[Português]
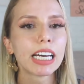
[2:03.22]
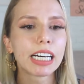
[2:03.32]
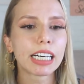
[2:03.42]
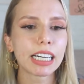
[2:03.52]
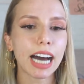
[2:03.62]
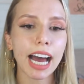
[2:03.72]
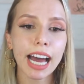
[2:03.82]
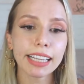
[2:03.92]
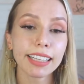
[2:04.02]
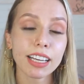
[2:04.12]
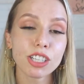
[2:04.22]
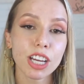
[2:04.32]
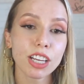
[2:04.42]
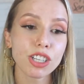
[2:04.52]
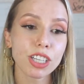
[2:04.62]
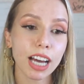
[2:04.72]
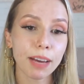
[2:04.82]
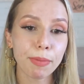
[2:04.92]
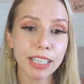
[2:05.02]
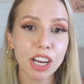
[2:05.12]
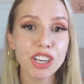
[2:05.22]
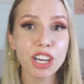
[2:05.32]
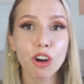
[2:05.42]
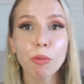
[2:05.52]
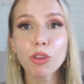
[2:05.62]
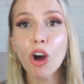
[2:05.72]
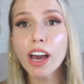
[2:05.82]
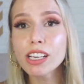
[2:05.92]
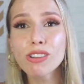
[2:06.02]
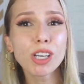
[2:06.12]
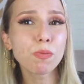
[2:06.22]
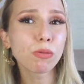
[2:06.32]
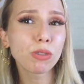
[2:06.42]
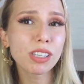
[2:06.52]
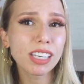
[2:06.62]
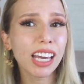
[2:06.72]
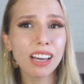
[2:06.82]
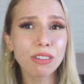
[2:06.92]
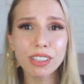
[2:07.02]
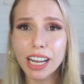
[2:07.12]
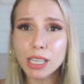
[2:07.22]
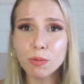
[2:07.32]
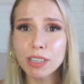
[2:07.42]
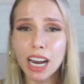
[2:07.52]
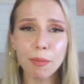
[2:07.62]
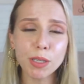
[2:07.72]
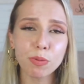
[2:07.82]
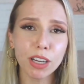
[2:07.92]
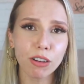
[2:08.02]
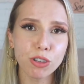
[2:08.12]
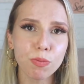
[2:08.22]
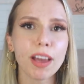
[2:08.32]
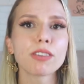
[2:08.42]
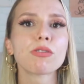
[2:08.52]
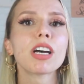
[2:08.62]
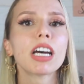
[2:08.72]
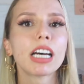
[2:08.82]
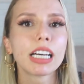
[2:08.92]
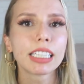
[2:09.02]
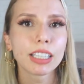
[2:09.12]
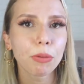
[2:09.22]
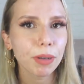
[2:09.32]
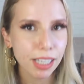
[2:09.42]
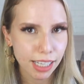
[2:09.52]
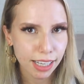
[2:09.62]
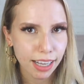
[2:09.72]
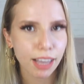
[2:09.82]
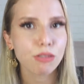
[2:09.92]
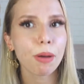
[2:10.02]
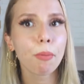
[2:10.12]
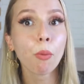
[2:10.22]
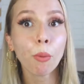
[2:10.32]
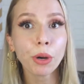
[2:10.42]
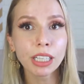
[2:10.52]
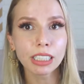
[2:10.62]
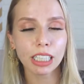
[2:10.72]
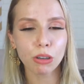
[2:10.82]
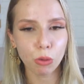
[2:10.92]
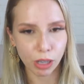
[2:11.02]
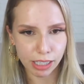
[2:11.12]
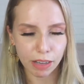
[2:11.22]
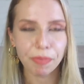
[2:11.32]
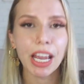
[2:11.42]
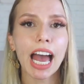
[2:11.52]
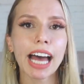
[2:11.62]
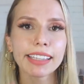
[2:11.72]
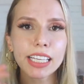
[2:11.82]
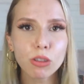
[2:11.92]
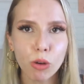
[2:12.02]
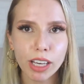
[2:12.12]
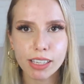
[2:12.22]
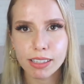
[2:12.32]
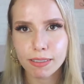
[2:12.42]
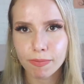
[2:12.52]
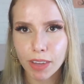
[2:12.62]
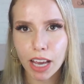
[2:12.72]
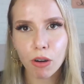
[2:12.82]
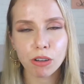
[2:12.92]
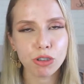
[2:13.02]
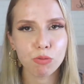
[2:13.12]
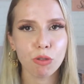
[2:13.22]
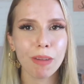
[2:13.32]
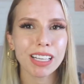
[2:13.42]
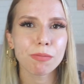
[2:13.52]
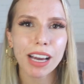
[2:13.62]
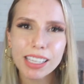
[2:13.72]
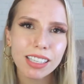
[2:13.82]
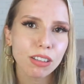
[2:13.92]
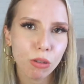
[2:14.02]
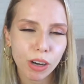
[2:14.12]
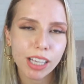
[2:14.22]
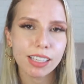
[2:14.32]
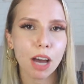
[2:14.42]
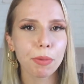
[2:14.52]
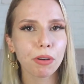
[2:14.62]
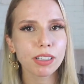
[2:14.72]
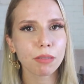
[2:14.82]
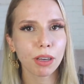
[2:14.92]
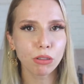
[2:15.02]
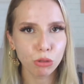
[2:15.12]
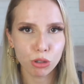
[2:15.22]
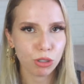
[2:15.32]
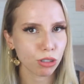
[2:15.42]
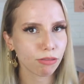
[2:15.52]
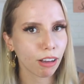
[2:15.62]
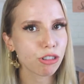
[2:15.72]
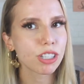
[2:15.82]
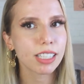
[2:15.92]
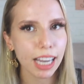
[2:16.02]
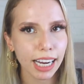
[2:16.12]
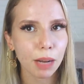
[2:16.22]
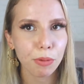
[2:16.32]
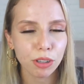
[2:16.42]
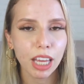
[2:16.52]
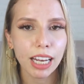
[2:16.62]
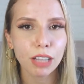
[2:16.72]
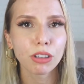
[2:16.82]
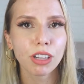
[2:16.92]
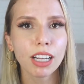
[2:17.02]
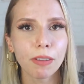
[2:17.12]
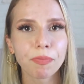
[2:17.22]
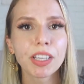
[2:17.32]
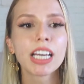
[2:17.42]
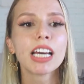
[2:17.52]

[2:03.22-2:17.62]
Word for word: Uh, ah, tem gente que. Ai, mas tem gente que come 2, 2,5, 3 gramas por quilo de peso não precisa, tá? Isso é muita coisa. Até dois é ótimo, mas mais que dois é uma coisa meio inútil, você não vai utilizar aquela proteína toda ali.